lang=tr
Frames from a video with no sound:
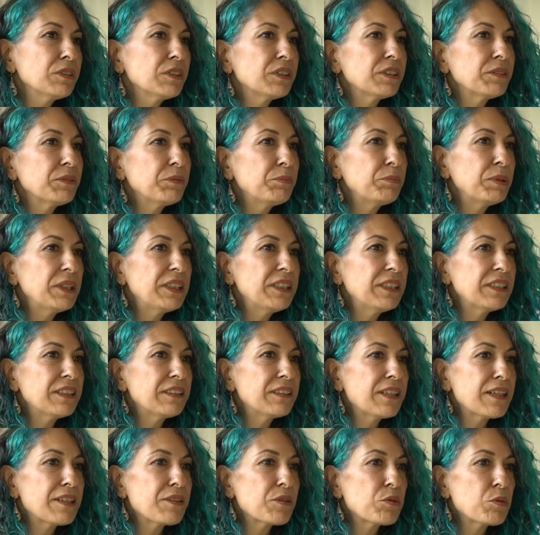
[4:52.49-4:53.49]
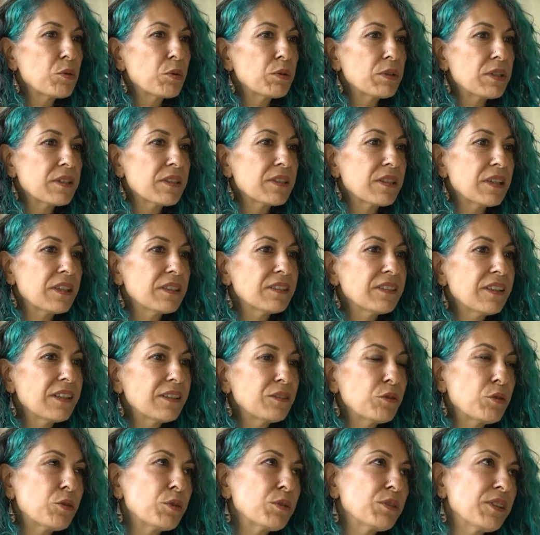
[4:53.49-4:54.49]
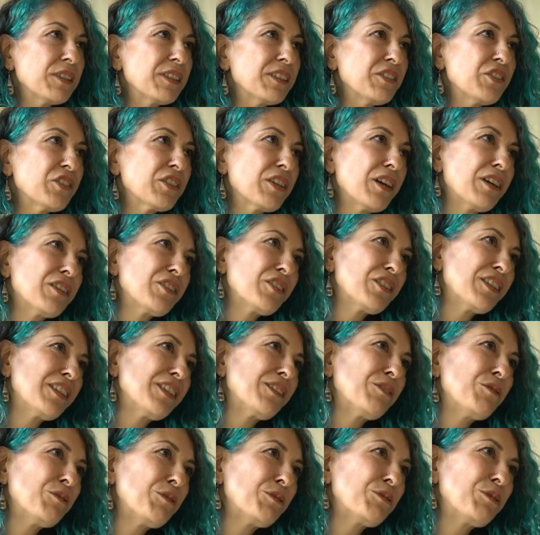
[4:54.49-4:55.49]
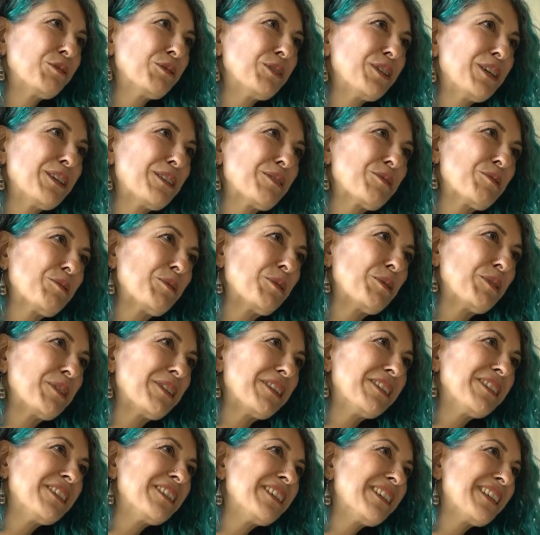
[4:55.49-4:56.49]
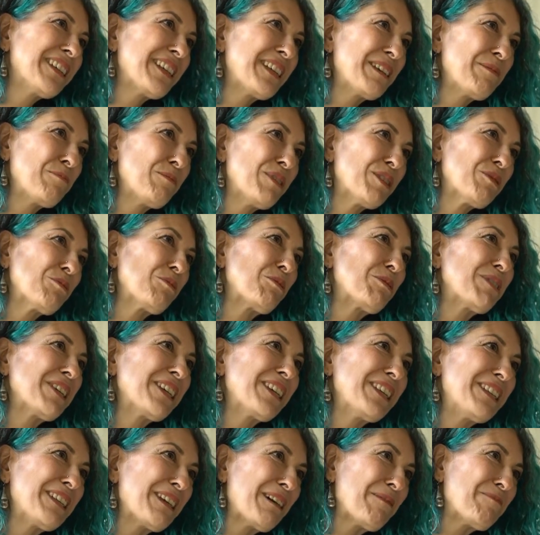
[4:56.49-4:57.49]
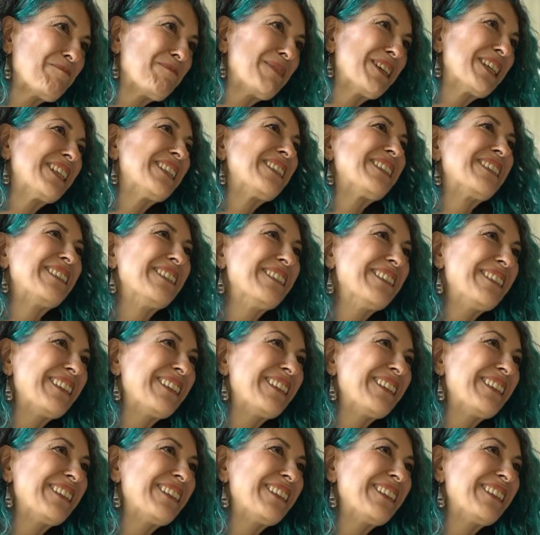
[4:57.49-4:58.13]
Ee, bittikten sonra zaten ortaya çıkan şeyi gördükten sonra bir sonrakini yapmak için